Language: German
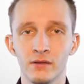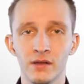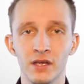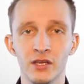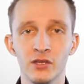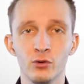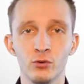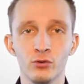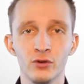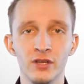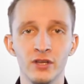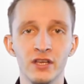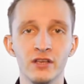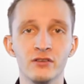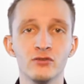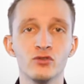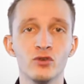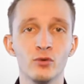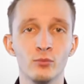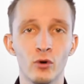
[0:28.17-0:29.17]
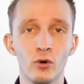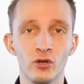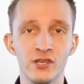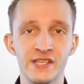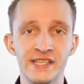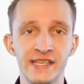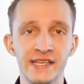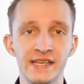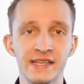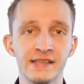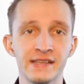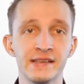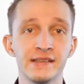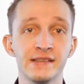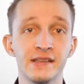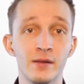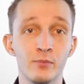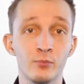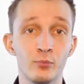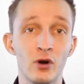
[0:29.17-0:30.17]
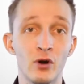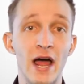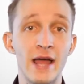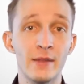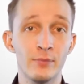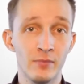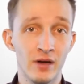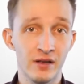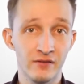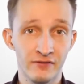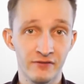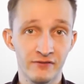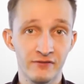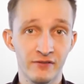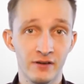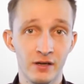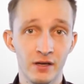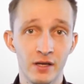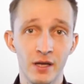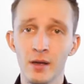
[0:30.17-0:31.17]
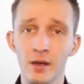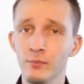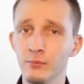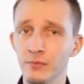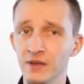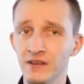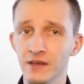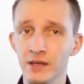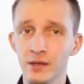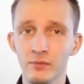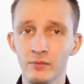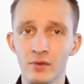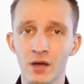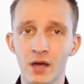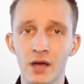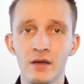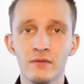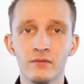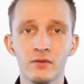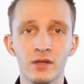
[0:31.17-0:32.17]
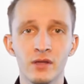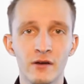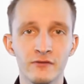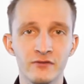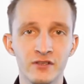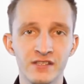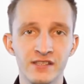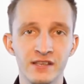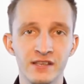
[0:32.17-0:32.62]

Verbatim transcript: Der Juni symbolisiert den Pride Month. Mit ihm wird auf die